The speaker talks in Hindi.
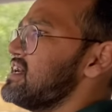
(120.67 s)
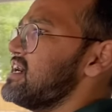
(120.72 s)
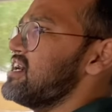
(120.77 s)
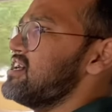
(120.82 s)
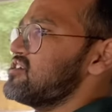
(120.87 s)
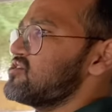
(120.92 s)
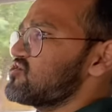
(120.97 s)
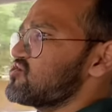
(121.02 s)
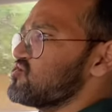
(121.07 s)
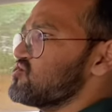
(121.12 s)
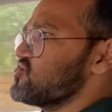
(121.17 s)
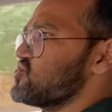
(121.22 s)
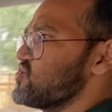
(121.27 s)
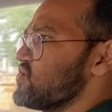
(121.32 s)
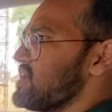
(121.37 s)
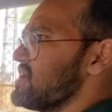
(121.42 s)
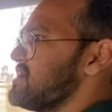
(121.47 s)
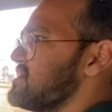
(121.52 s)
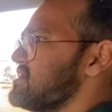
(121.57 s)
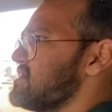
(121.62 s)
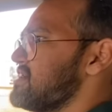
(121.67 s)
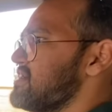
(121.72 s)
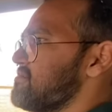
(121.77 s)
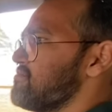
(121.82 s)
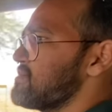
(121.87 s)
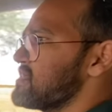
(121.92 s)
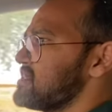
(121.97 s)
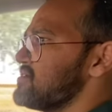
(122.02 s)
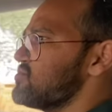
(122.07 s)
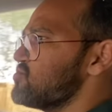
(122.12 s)
है अल्ट्रोज जो है
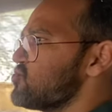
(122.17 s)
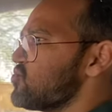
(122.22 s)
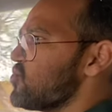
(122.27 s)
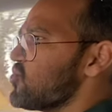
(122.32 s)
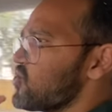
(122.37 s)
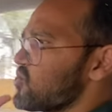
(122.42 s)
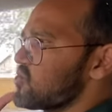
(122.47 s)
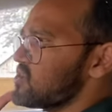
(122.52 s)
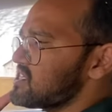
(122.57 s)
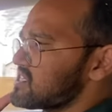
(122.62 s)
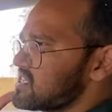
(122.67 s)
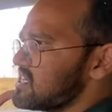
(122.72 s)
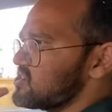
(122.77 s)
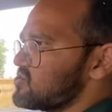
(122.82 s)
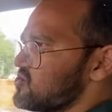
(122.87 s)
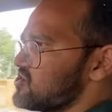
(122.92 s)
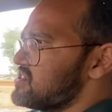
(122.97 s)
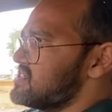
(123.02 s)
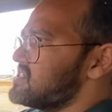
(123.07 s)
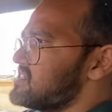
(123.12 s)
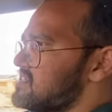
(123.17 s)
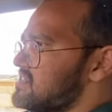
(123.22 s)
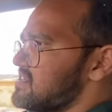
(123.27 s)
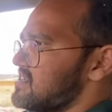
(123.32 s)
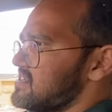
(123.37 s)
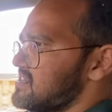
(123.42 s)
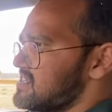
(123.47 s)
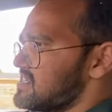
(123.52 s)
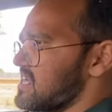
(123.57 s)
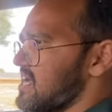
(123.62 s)
मतलब वो इसका जो
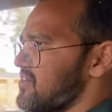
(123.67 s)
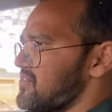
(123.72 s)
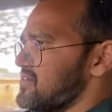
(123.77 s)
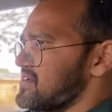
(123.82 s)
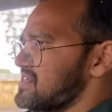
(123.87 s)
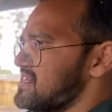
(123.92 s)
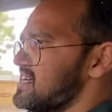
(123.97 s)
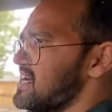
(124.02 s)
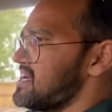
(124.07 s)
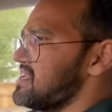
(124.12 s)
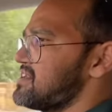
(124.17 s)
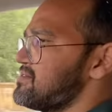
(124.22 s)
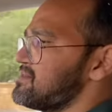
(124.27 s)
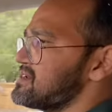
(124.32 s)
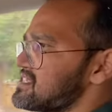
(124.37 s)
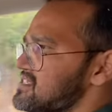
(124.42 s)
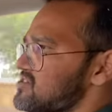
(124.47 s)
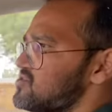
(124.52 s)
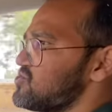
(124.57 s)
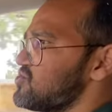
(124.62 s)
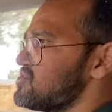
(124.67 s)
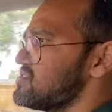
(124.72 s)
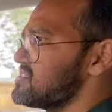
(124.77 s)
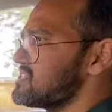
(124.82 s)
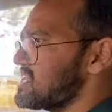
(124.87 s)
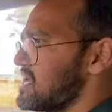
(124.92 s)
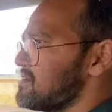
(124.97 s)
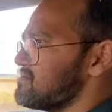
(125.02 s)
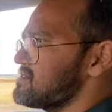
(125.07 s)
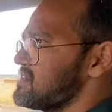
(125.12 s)
ड्राइविंग डायनमिक्स जो इस
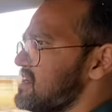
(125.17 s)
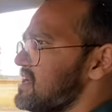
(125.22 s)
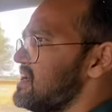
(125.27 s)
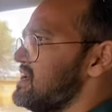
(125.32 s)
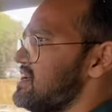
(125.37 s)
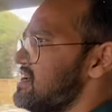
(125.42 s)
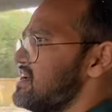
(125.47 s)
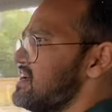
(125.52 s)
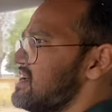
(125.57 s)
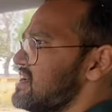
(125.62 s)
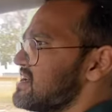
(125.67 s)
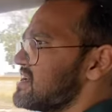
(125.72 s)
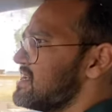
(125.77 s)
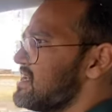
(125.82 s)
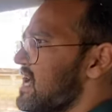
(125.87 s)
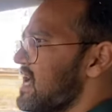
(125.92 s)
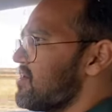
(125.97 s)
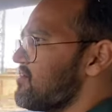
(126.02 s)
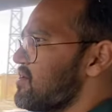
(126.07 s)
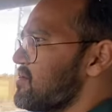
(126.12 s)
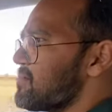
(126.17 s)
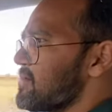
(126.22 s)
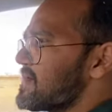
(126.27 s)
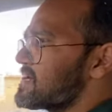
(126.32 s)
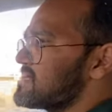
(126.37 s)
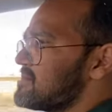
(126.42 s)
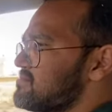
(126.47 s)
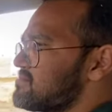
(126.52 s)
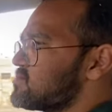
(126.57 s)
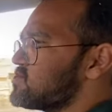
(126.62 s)
टाइप से है कि हाईवे पे
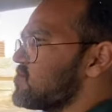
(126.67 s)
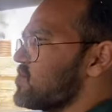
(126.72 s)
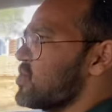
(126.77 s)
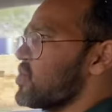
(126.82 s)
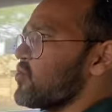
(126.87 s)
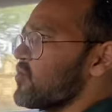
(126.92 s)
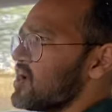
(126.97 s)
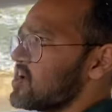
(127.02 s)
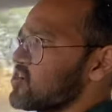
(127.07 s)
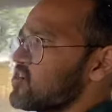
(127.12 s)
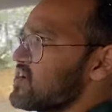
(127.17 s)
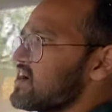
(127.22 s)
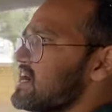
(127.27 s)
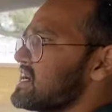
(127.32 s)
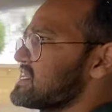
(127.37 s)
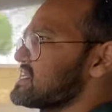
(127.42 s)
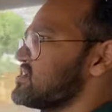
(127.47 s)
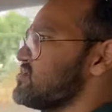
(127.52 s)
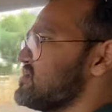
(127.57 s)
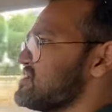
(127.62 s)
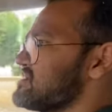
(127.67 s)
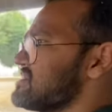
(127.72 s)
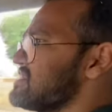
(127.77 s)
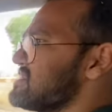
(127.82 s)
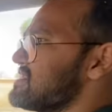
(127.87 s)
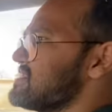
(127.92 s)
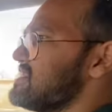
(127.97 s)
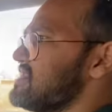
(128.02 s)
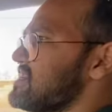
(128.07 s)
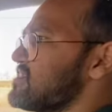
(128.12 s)
एकदम जो हवा को काटते हुए
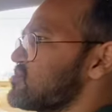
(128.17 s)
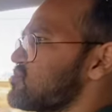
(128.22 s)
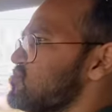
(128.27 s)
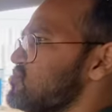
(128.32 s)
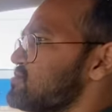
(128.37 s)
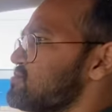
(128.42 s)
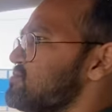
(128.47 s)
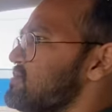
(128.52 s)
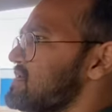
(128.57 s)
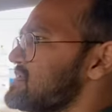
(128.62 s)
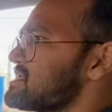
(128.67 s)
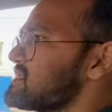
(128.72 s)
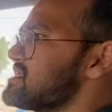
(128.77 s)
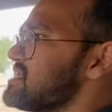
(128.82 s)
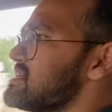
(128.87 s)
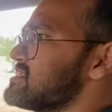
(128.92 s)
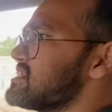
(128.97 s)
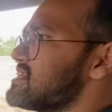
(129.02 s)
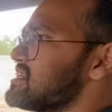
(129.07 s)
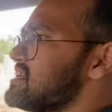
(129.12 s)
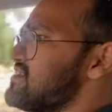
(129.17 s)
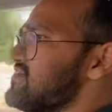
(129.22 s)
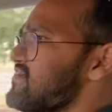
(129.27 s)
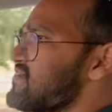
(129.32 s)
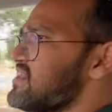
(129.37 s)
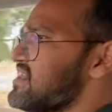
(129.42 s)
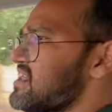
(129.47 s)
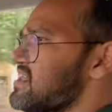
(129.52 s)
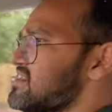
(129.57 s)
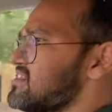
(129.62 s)
चलती है तो इसमें इतना ज़्यादा
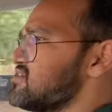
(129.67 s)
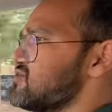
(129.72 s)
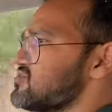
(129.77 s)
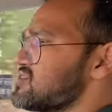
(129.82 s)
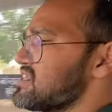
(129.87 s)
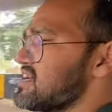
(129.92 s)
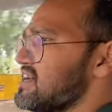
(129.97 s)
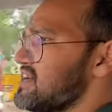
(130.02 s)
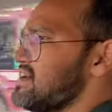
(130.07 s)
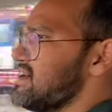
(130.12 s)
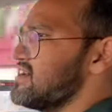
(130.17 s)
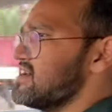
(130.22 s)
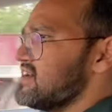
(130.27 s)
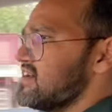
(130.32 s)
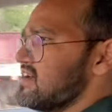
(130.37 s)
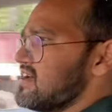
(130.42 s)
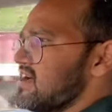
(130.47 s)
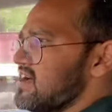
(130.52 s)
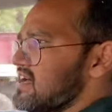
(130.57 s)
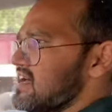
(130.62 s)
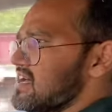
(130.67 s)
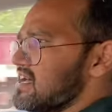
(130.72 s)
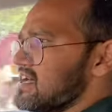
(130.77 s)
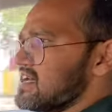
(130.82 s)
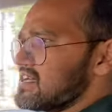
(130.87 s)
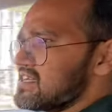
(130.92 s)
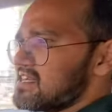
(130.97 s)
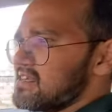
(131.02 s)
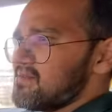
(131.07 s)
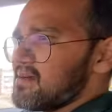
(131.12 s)
फील नहीं होता
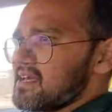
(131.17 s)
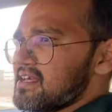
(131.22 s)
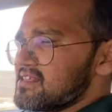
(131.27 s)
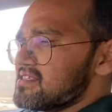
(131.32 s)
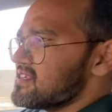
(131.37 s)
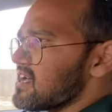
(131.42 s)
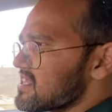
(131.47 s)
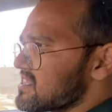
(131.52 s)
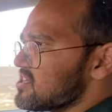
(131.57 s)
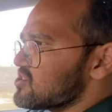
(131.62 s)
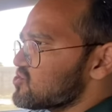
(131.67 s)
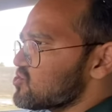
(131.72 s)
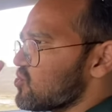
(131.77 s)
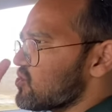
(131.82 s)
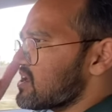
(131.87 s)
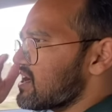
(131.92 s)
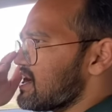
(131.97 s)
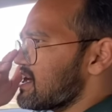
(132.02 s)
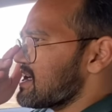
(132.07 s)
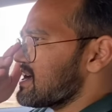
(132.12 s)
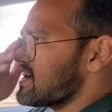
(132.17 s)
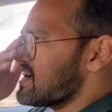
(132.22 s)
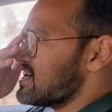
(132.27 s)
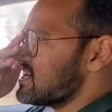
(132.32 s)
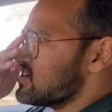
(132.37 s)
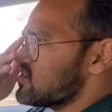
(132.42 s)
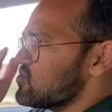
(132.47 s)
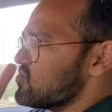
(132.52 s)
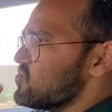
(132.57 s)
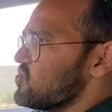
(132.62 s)
है कि भाई ज़्यादा जोर आ रहा है
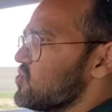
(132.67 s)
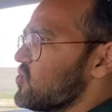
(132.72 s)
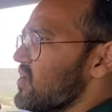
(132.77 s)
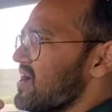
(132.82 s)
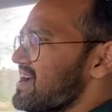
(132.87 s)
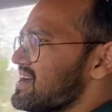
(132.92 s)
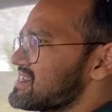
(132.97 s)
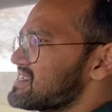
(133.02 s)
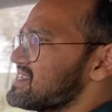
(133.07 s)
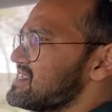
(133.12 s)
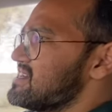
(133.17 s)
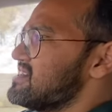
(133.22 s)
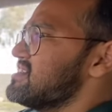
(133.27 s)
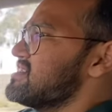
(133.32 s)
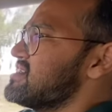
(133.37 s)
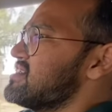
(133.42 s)
गाड़ी को ऐसे